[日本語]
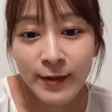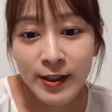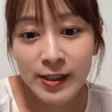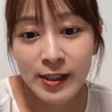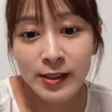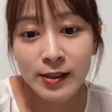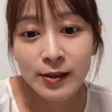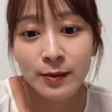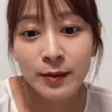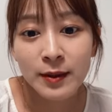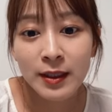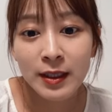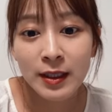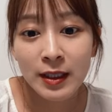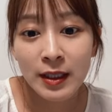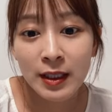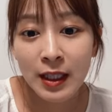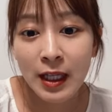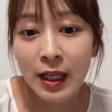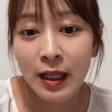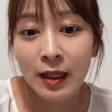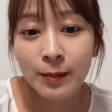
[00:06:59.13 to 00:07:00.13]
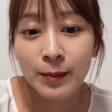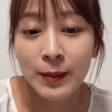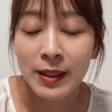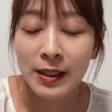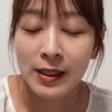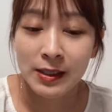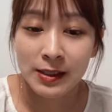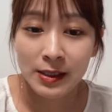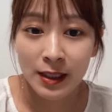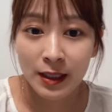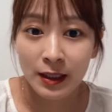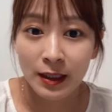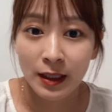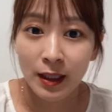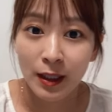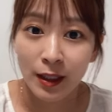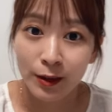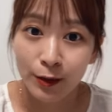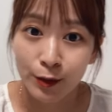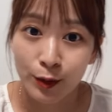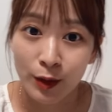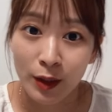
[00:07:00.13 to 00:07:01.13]
久しぶりにね皆さんに
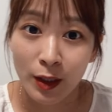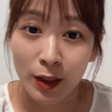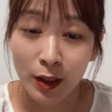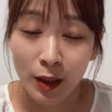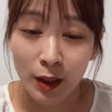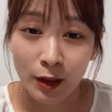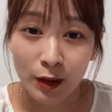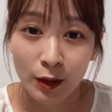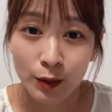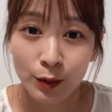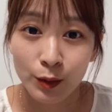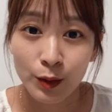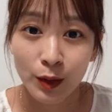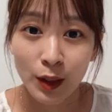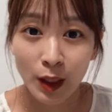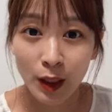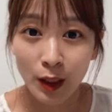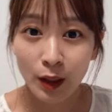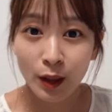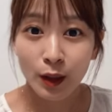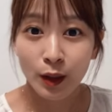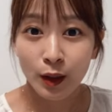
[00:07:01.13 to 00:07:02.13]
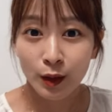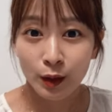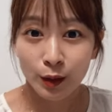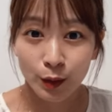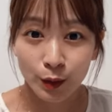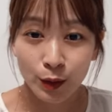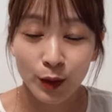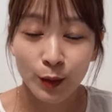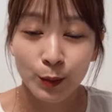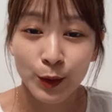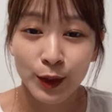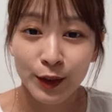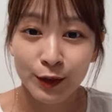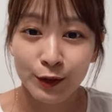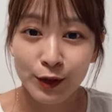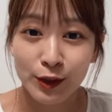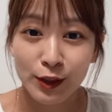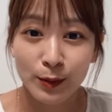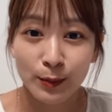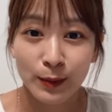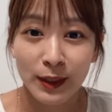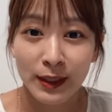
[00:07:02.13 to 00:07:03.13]
会える機会なのでとっても楽
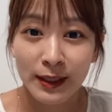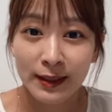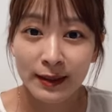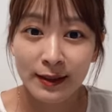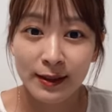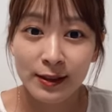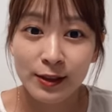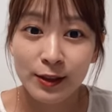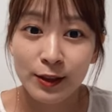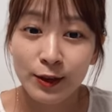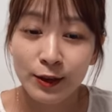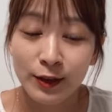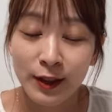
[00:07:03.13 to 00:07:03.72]
しみなんですよ